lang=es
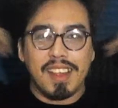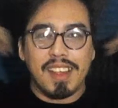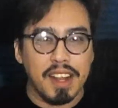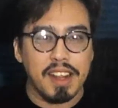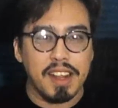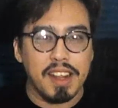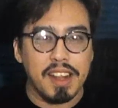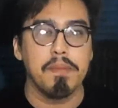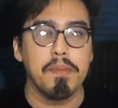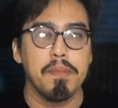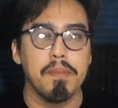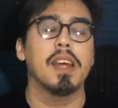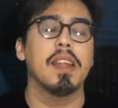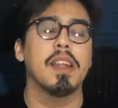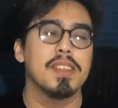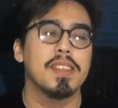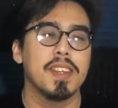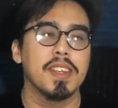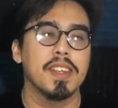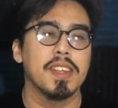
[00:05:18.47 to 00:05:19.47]
en venta
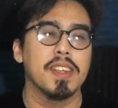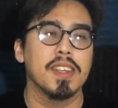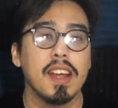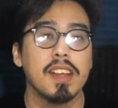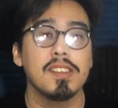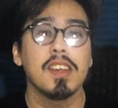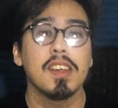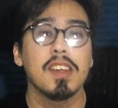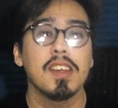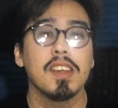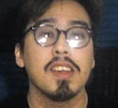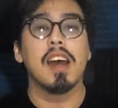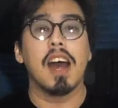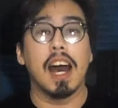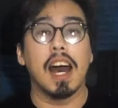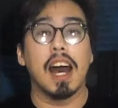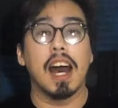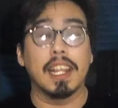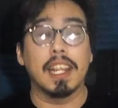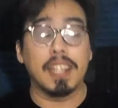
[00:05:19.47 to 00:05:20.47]
las entradas a
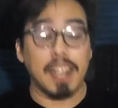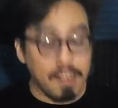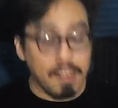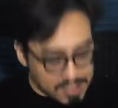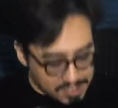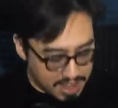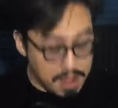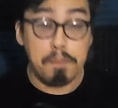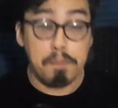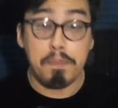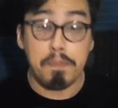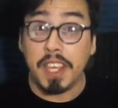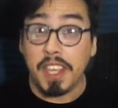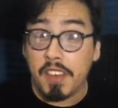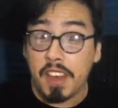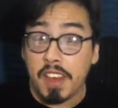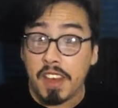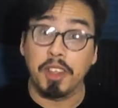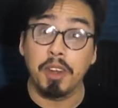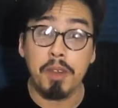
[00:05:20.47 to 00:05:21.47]
través de Vicky
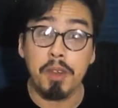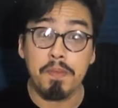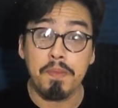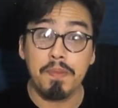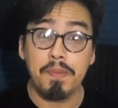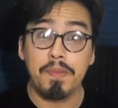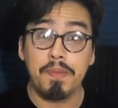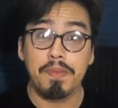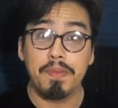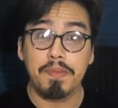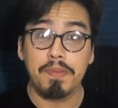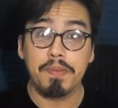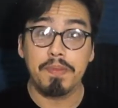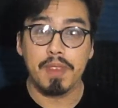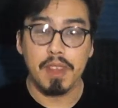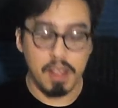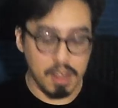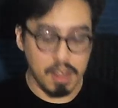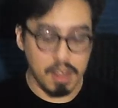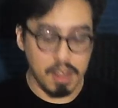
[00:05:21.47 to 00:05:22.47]
victor
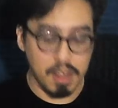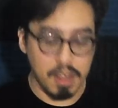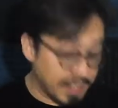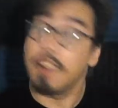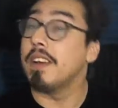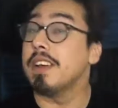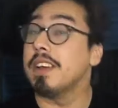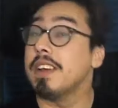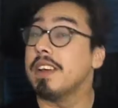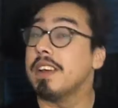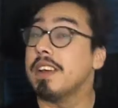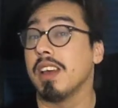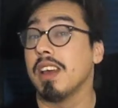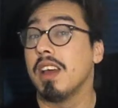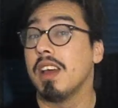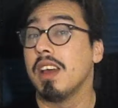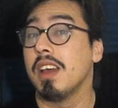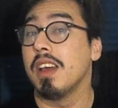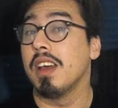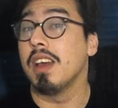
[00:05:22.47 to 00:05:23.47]
a través de
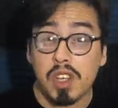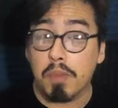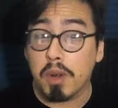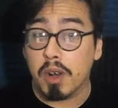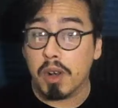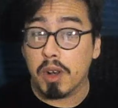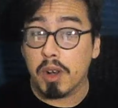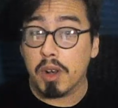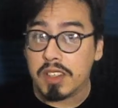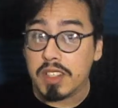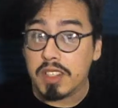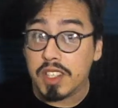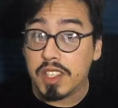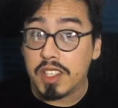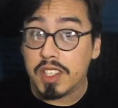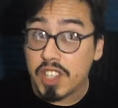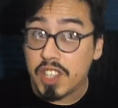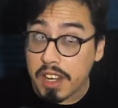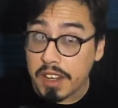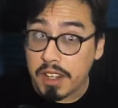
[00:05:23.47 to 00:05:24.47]
Lucha Pro Wrestling
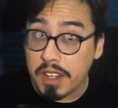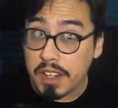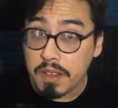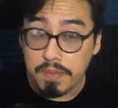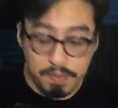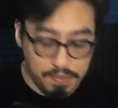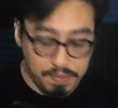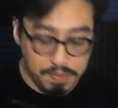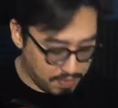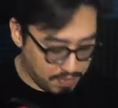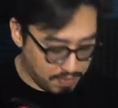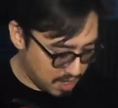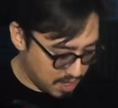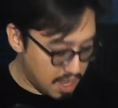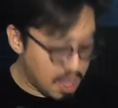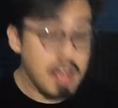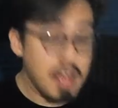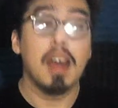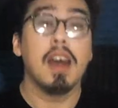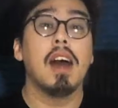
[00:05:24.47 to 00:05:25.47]
Channel,
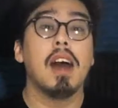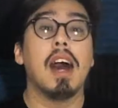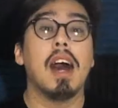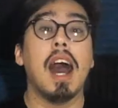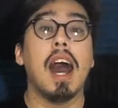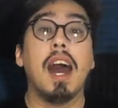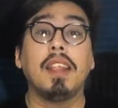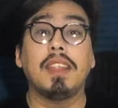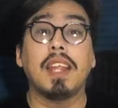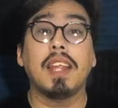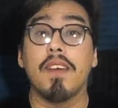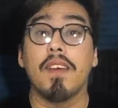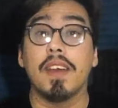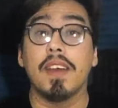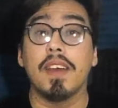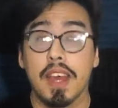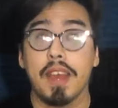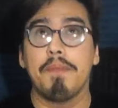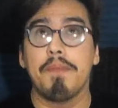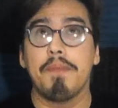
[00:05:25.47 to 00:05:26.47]
a través
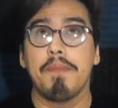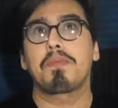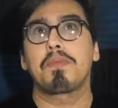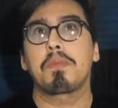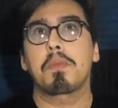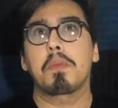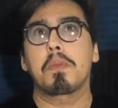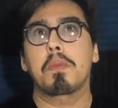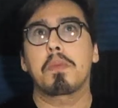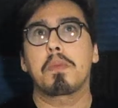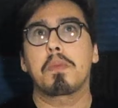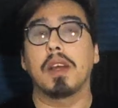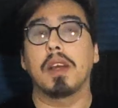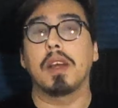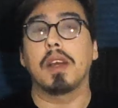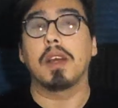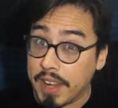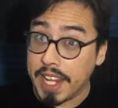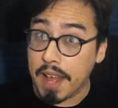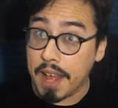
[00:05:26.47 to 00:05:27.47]
de La
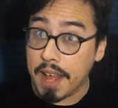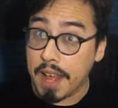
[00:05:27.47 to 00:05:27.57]
Fábrica,